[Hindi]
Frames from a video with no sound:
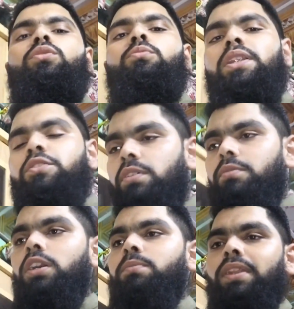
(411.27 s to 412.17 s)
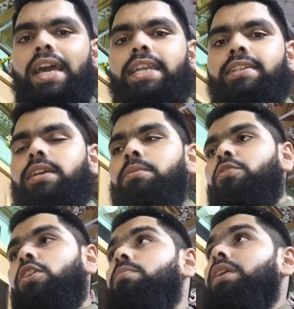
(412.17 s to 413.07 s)
तो मैंने उस वक्त ब्लॉग बनाया नहीं था मैं
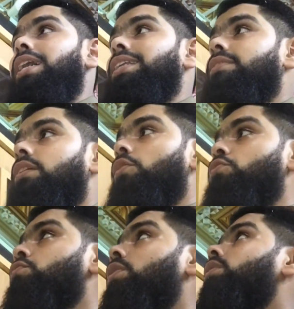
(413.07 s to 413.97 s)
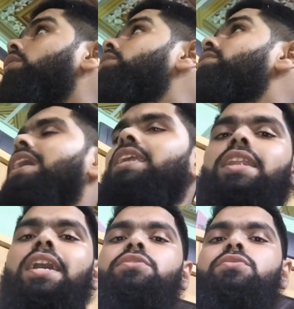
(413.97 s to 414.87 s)
ब्लॉग बना नहीं सका उस वक्त सारी
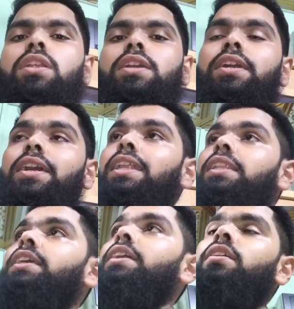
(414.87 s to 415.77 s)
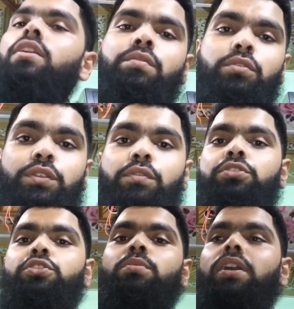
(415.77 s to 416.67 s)
लाइट्स जो है ना निकाल दी हैं मुझे
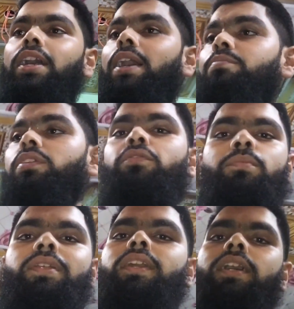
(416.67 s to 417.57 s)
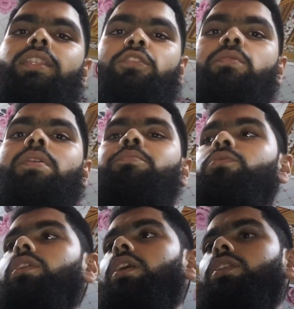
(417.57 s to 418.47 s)
वॉशरूम की ख़राब थी वो भी निकालती हुई मैं
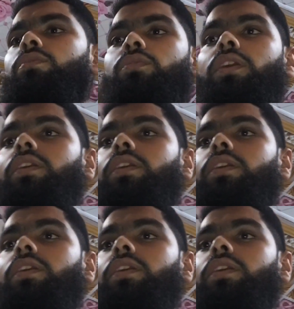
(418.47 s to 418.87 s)
आपको दिखाता हूँ